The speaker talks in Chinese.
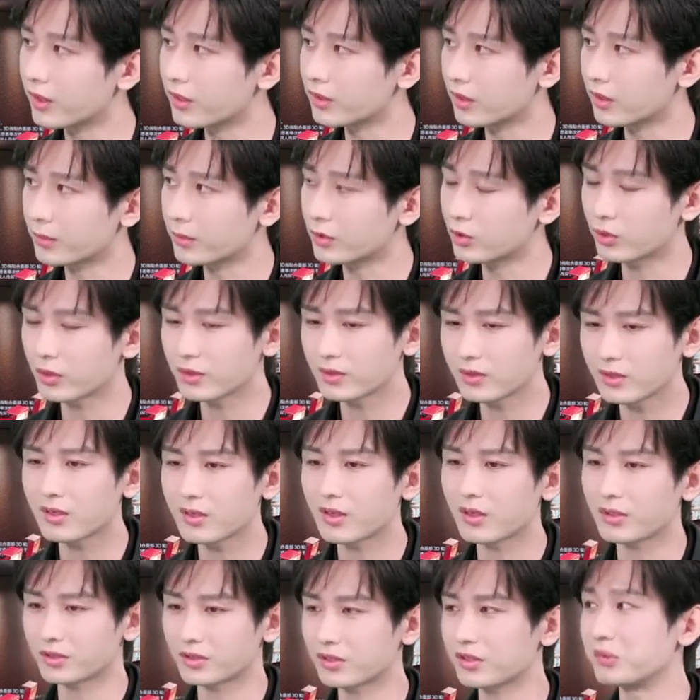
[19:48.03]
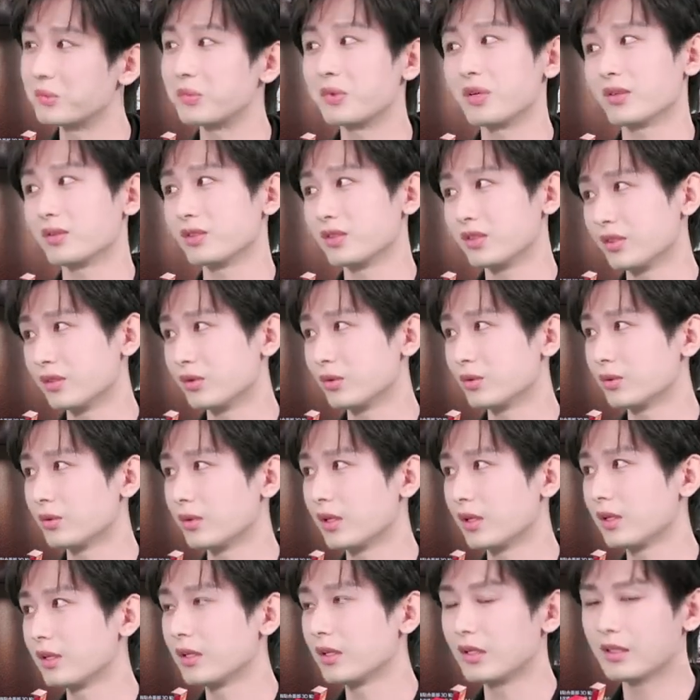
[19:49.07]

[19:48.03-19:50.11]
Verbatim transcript: 那么妆造老师是比较辛苦了，